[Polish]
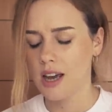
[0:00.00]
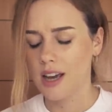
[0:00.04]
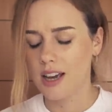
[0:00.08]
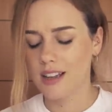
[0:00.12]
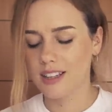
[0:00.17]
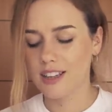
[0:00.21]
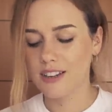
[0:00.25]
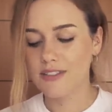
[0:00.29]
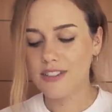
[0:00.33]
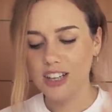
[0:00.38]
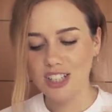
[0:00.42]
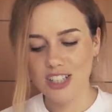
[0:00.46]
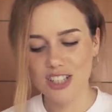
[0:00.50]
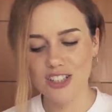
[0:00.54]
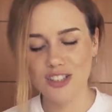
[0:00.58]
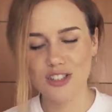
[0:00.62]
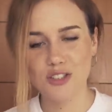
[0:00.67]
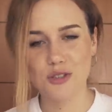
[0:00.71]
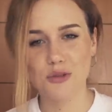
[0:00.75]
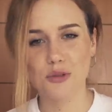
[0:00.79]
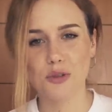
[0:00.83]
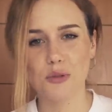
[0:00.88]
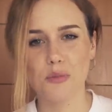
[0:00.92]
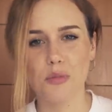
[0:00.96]
Nieważne, czy
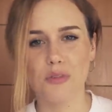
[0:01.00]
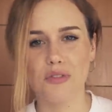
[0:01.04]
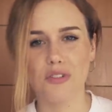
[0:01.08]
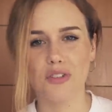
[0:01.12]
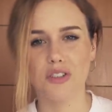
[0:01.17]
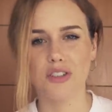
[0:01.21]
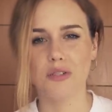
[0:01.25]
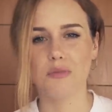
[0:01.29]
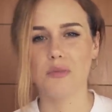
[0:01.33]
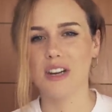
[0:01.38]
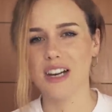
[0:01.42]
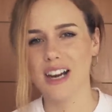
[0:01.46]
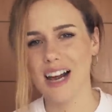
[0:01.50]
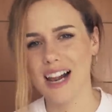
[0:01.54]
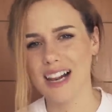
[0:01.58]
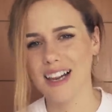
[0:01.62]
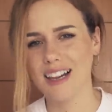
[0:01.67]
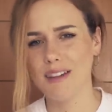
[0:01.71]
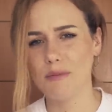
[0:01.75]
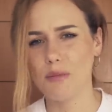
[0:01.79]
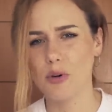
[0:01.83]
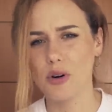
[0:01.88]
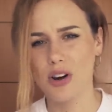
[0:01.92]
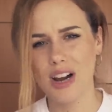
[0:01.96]
są to powody
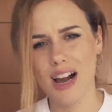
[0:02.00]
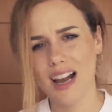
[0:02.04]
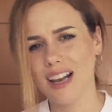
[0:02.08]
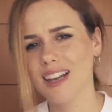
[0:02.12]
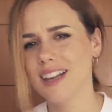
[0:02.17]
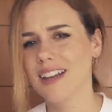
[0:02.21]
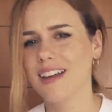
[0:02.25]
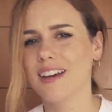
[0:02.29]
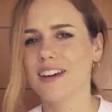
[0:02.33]
moralne,